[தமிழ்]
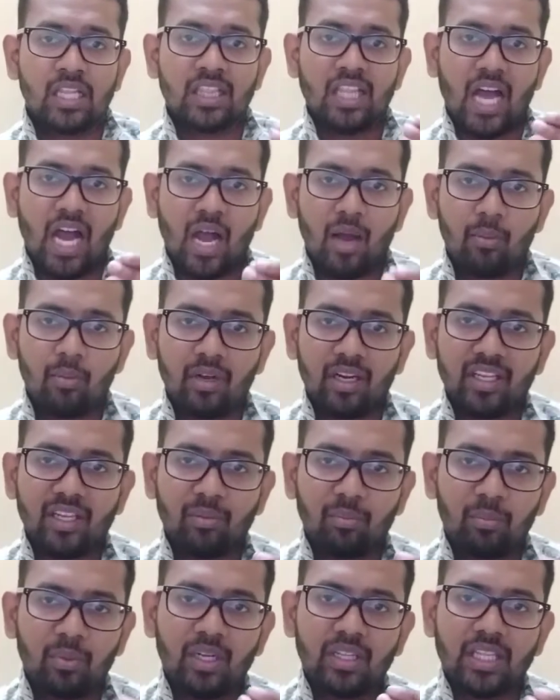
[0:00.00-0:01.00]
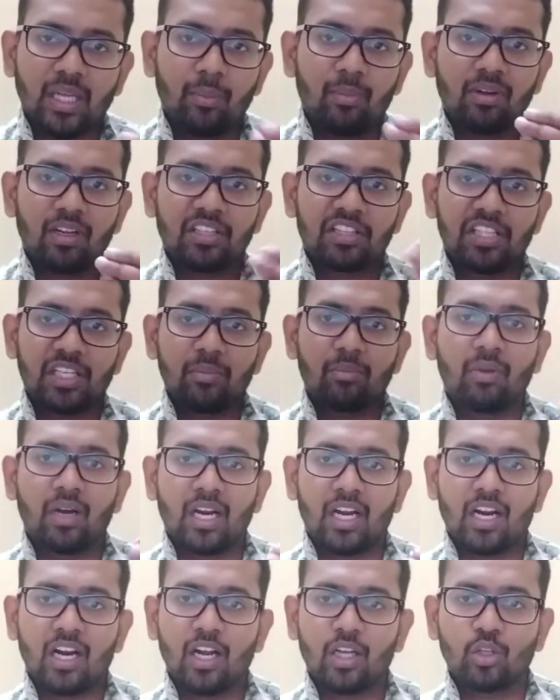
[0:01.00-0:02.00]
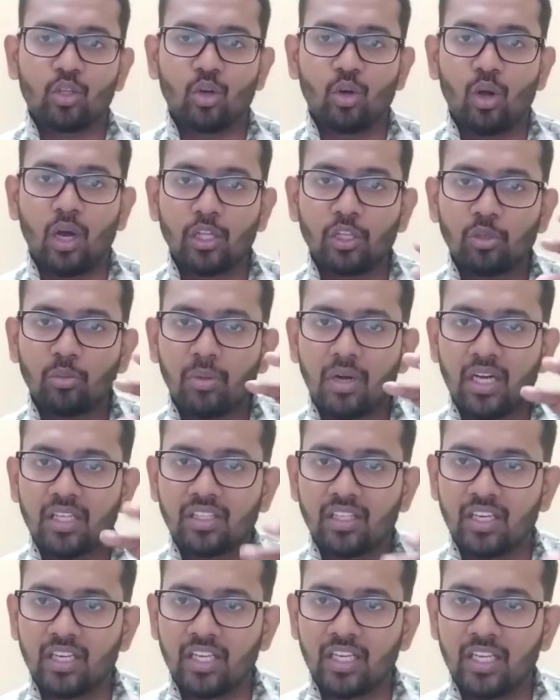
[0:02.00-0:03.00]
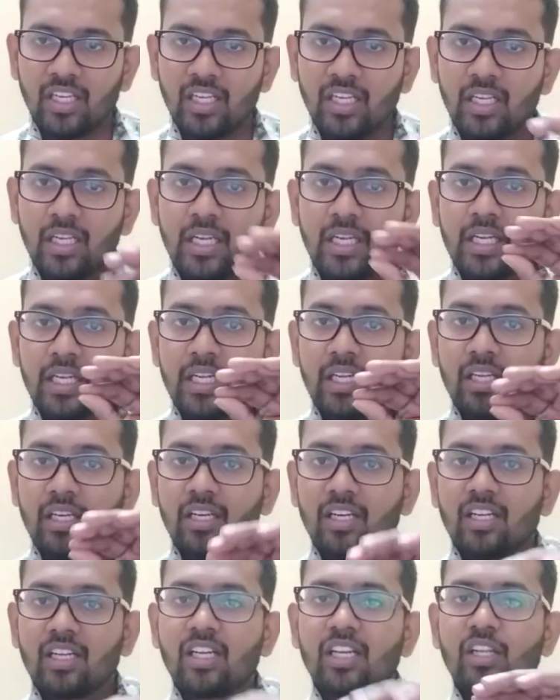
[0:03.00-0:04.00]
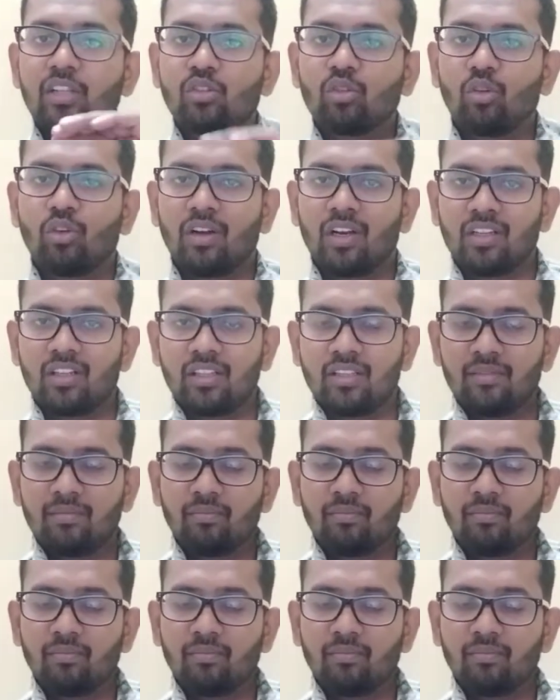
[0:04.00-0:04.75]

தாமரை எப்படி தமிழகத்தில் மலராதோ அது மாதிரி இருக்கு நீ சொல்றது